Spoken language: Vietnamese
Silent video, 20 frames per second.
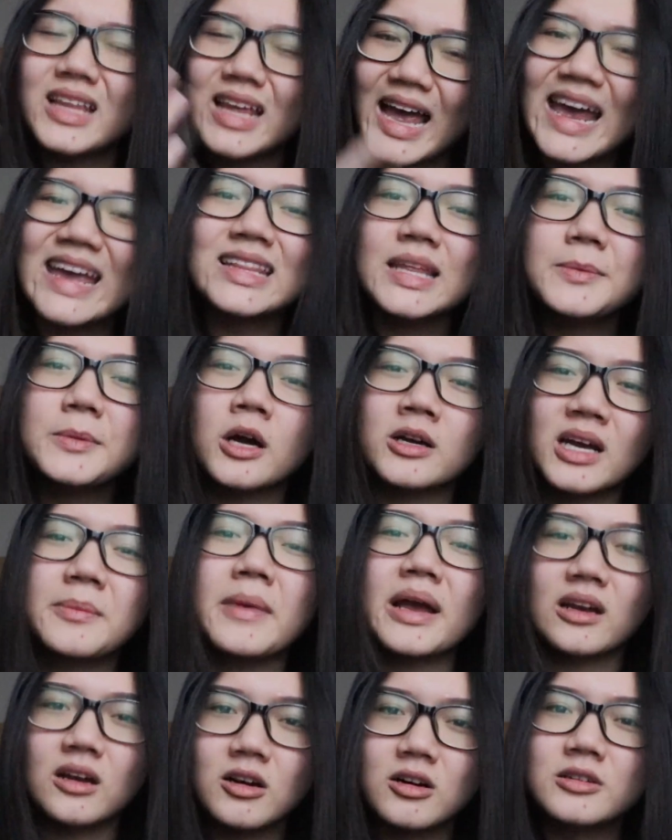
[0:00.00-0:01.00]
hay tiếp cận
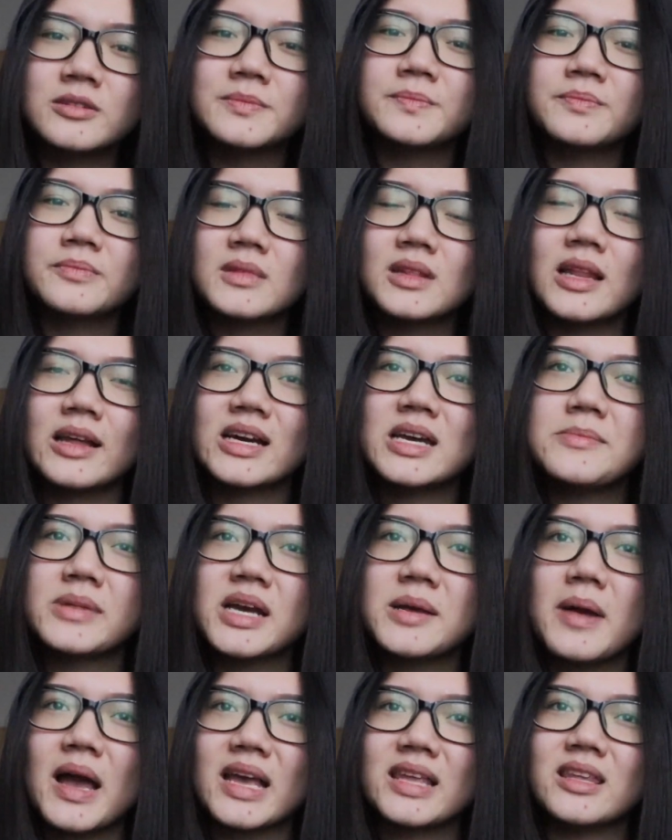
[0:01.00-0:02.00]
các bạn hơn là khi mà
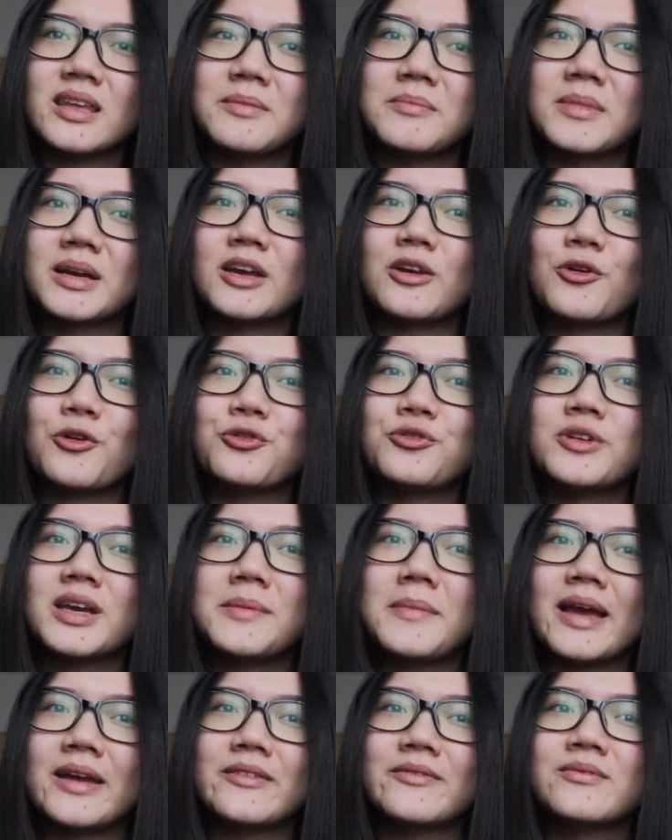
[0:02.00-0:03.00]
các bạn nhìn mà kiểu như
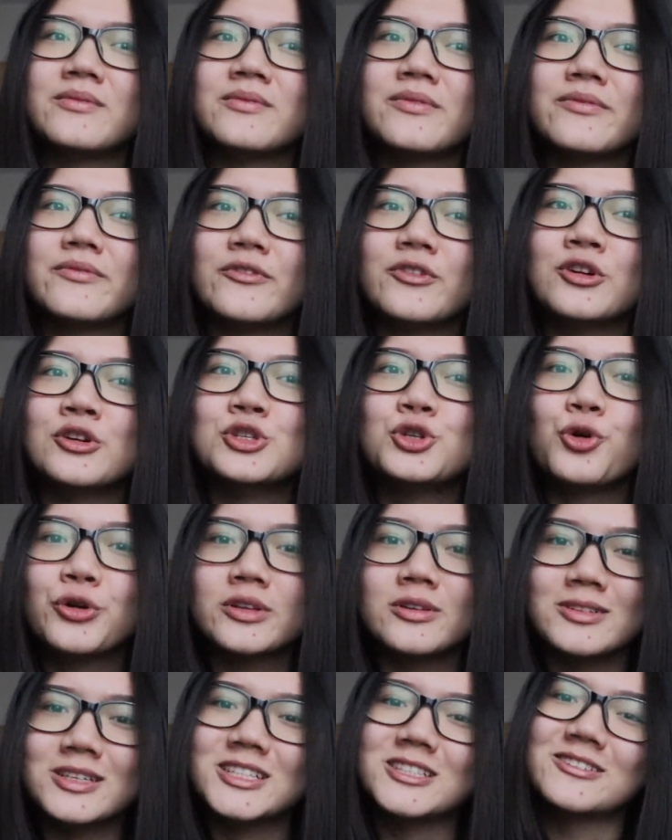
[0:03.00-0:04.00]
các bạn vừa
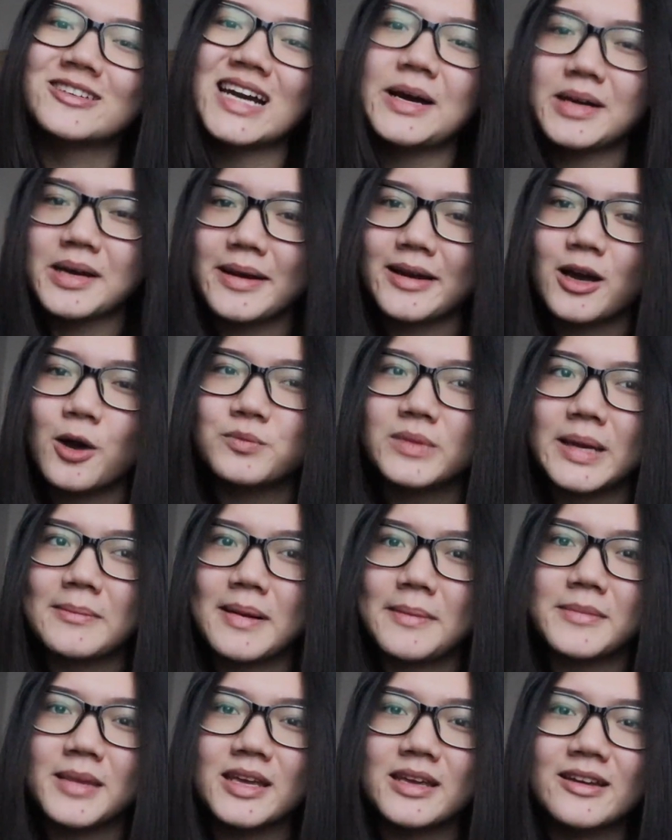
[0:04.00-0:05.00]
chui từ giường ra các bạn không thèm
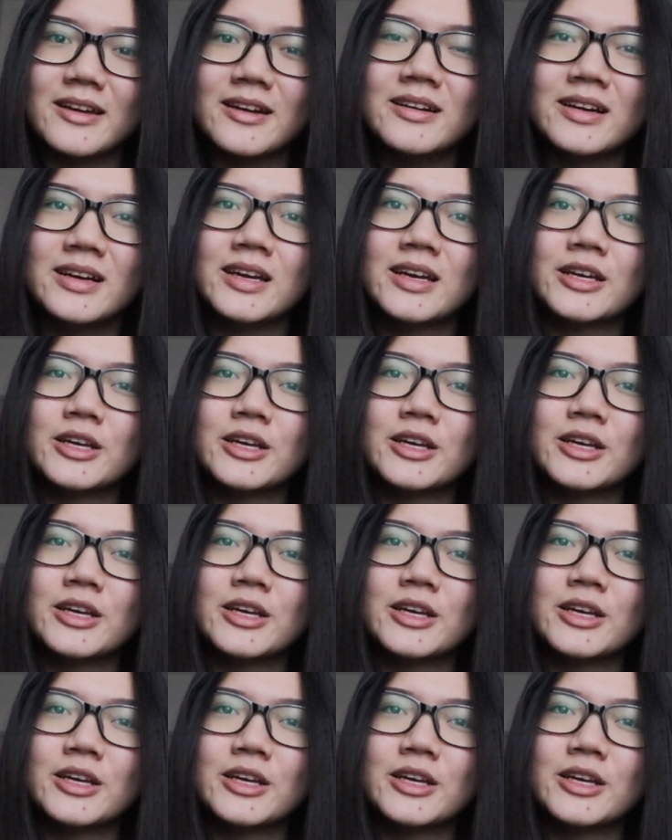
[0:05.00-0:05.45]
làm gì á